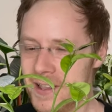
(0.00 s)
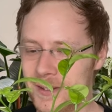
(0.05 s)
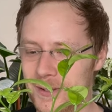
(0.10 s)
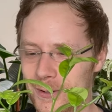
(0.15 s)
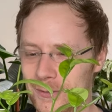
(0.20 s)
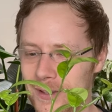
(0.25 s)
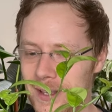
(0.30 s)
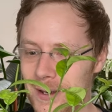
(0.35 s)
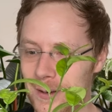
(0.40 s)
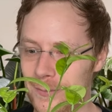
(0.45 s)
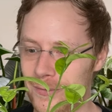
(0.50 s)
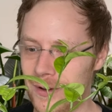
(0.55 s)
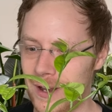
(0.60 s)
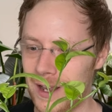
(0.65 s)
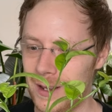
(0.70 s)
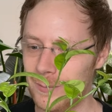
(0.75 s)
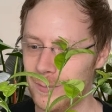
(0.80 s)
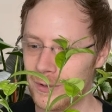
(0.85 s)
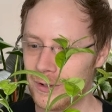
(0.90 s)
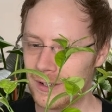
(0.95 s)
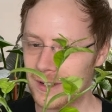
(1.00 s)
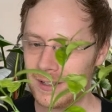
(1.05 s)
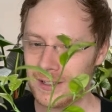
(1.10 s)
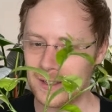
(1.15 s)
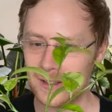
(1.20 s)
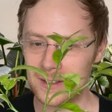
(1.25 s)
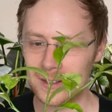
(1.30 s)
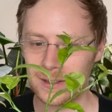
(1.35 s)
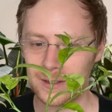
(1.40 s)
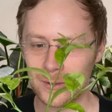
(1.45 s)
So, wir haben vor einem Monat
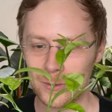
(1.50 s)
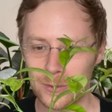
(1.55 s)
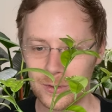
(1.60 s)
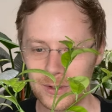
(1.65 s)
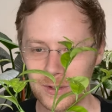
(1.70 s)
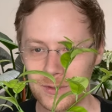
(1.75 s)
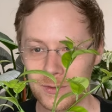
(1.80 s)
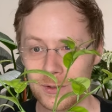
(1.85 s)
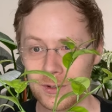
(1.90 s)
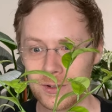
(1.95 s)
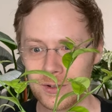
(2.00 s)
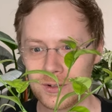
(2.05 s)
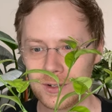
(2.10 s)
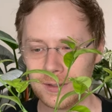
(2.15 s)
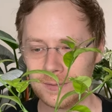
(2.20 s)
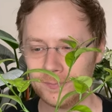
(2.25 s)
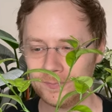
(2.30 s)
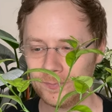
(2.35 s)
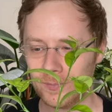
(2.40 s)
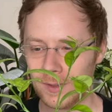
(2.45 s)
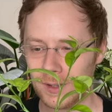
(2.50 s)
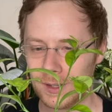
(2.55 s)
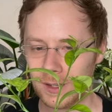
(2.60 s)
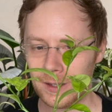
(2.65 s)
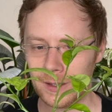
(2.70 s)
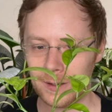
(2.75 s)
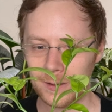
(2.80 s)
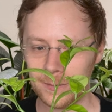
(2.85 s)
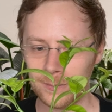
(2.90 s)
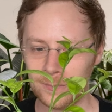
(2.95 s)
die Zitrone zurückgeschnitten.
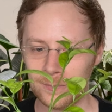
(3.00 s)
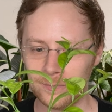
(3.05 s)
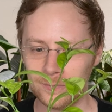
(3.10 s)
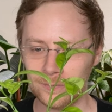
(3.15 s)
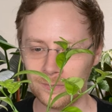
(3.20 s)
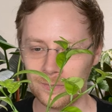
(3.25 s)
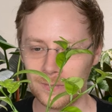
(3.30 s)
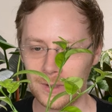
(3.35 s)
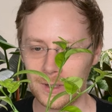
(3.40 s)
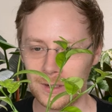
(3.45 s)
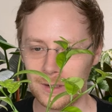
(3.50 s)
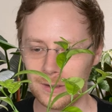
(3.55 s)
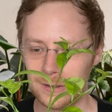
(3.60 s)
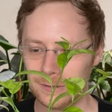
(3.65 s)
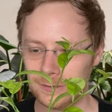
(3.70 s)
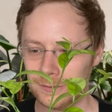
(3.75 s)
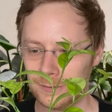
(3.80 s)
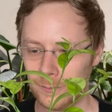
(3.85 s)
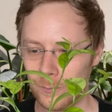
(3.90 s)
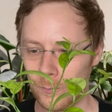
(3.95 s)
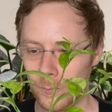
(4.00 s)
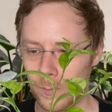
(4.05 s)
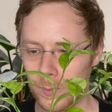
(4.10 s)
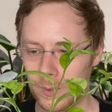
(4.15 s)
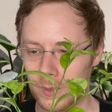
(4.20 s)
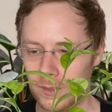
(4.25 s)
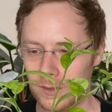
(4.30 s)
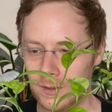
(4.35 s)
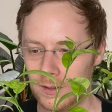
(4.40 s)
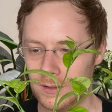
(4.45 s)
Ähm,
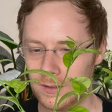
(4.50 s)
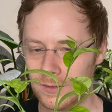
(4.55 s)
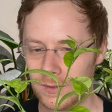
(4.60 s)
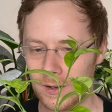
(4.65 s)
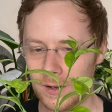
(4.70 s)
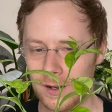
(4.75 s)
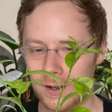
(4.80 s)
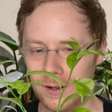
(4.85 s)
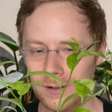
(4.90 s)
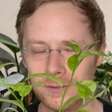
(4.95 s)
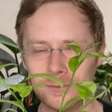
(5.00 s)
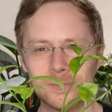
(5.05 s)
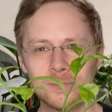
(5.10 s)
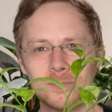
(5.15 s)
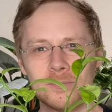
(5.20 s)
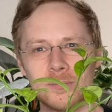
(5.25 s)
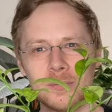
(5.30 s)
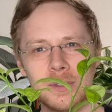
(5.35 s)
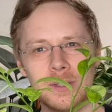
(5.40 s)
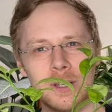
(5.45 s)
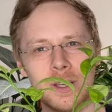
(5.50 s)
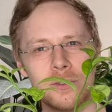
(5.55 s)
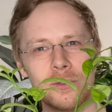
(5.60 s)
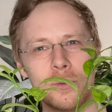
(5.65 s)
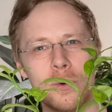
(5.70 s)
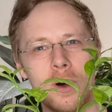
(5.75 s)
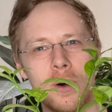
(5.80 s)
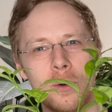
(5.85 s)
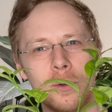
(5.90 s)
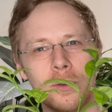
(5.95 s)
die sah ja
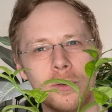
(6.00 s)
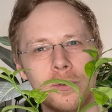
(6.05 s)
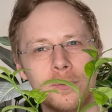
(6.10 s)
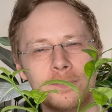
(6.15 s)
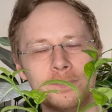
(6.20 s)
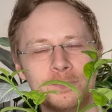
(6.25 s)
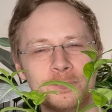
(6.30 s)
so aus.